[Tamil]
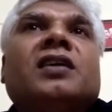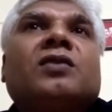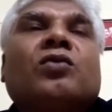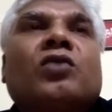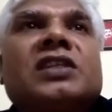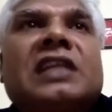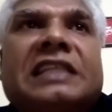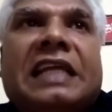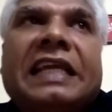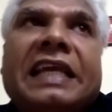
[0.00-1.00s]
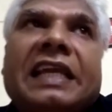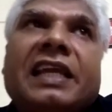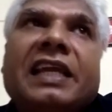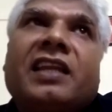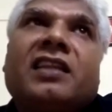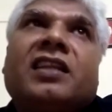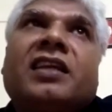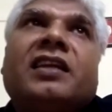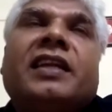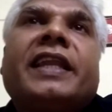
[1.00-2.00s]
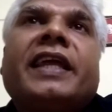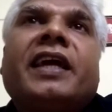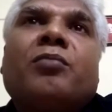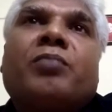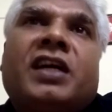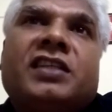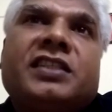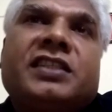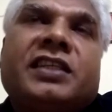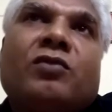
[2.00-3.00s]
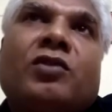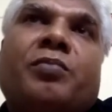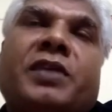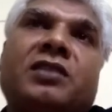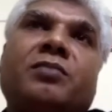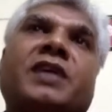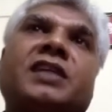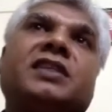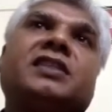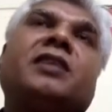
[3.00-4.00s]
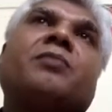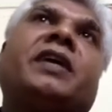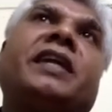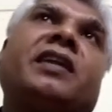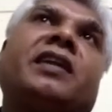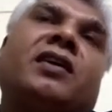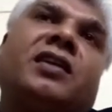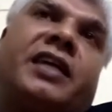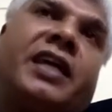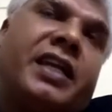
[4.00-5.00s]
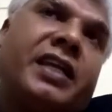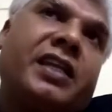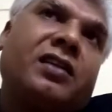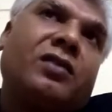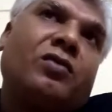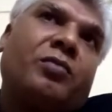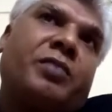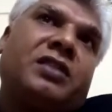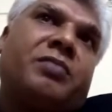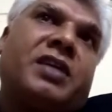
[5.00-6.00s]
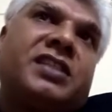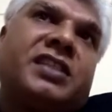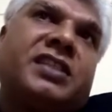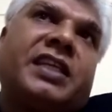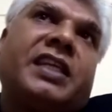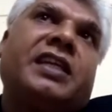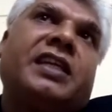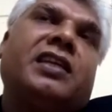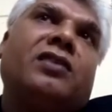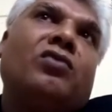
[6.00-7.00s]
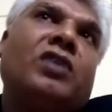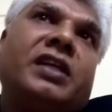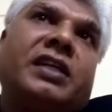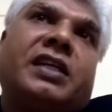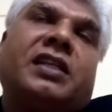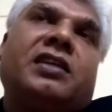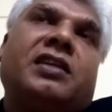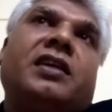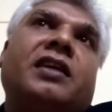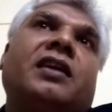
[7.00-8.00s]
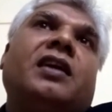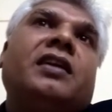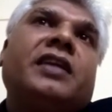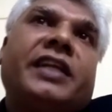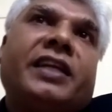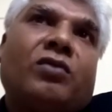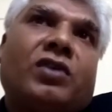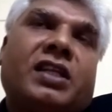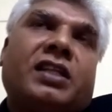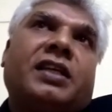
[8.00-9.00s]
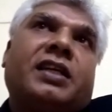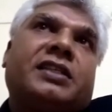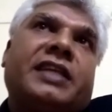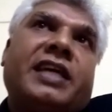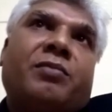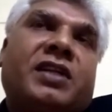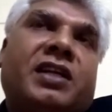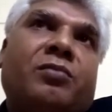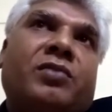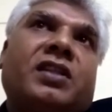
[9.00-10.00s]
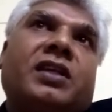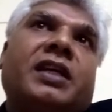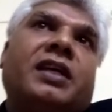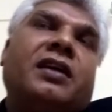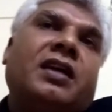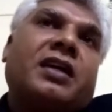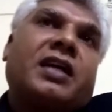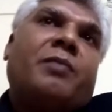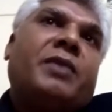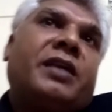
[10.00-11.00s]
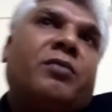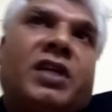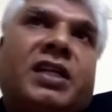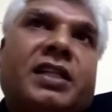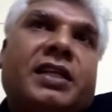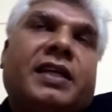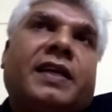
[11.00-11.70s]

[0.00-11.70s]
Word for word: ஒரு சில சலுகைகள் இருந்தது நிறைய ப்ராசஸிங் ஒரு பத்து ப்ராசஸிங் பணியன்னு தயாரிக்கிறதுக்கு ஒரு பத்து ப்ராசஸிங் இருக்குது நூல் எடுக்கிறதுக்கு நெட்டிங் ஓட்டுறதுக்கு சாயப்பட்டை அனுப்புறதுக்கு காம்பாட்டிங் பண்றதுக்கு